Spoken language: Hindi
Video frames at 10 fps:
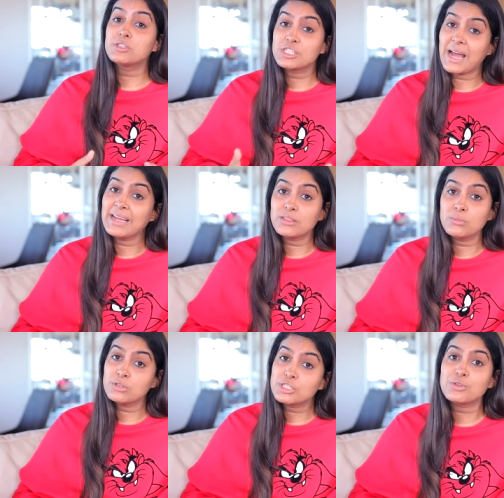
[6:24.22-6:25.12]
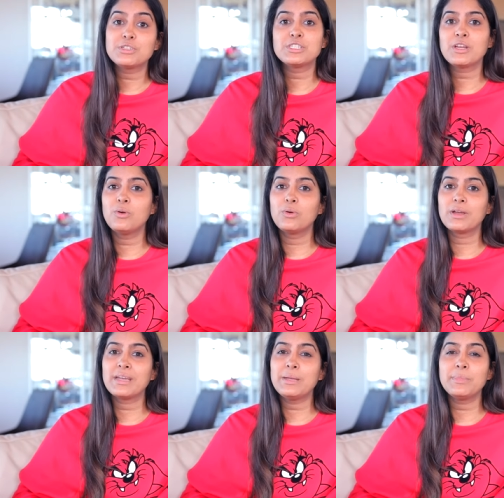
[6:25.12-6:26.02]
शायद तुम लोग सोच रहे हो
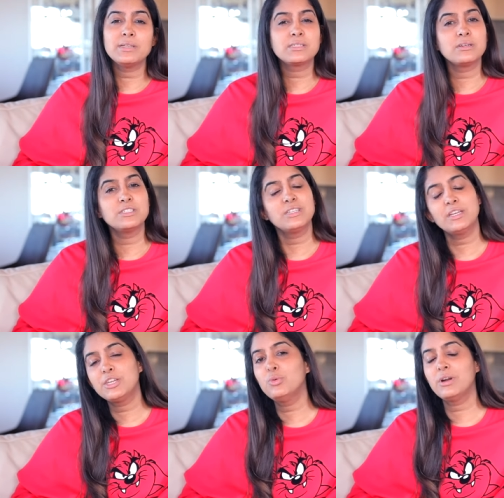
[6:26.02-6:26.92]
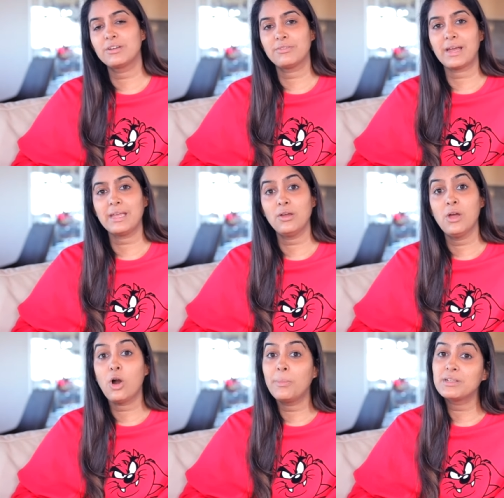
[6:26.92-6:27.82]
कि मैंने सर्जरी क्यों करवाई
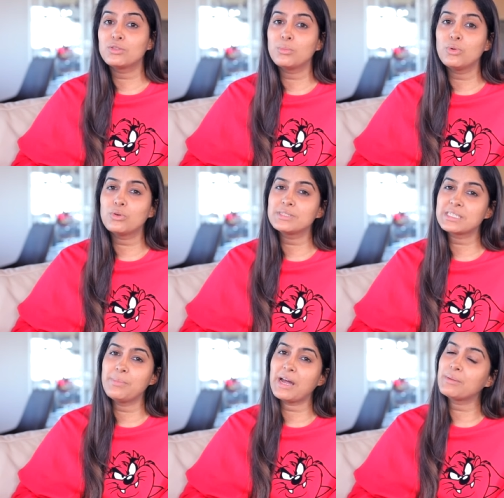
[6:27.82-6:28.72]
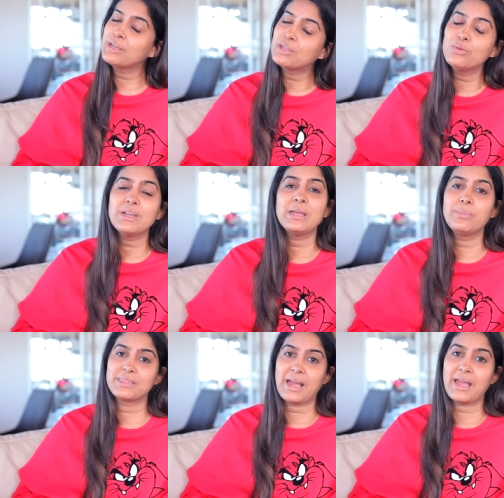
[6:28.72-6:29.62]
और मैंने तुम लोग को इसके बारे में क्यों नहीं
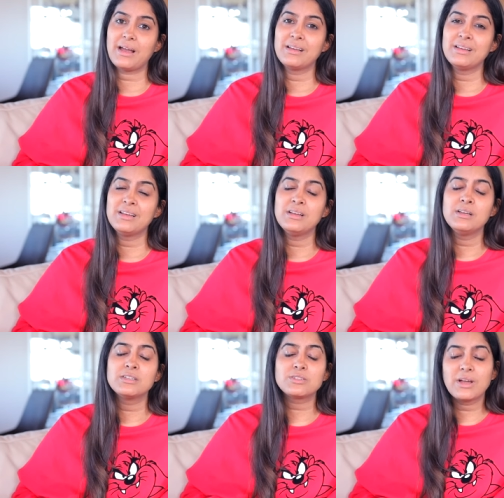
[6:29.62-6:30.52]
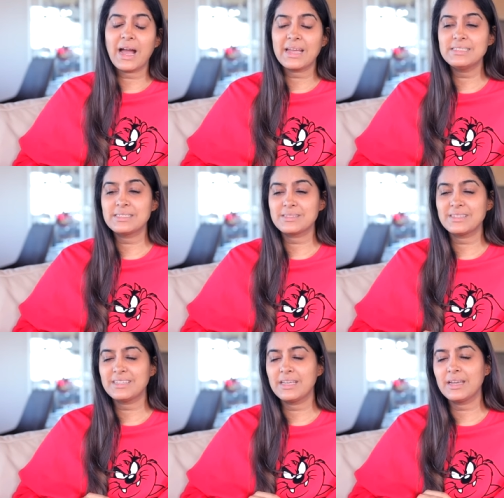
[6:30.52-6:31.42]
बताया सो so गाइस
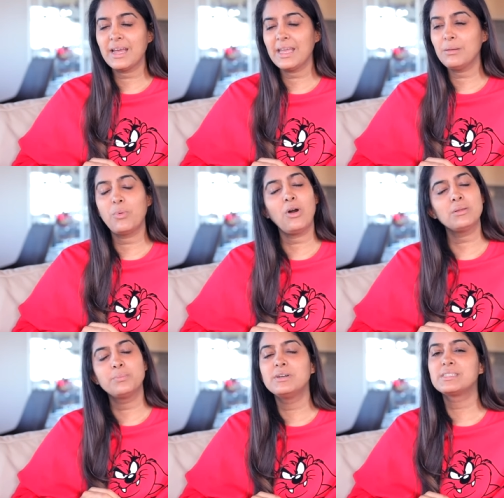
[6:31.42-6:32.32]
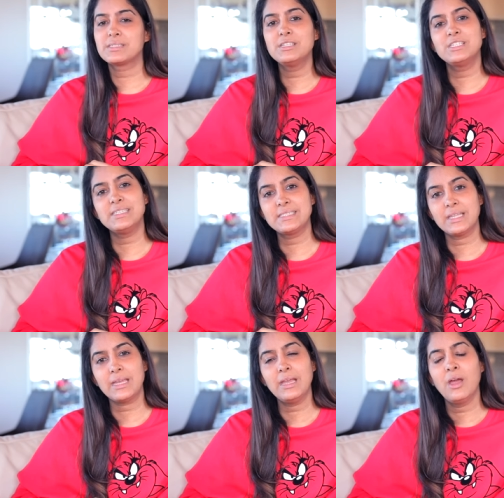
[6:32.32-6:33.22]
ये ना एक बहुत पर्सनल चीज़
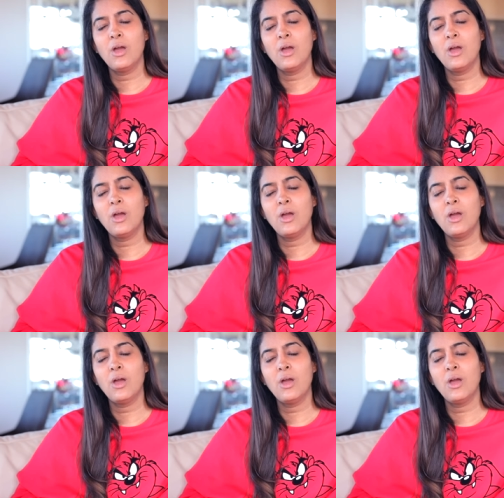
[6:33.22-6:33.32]
थी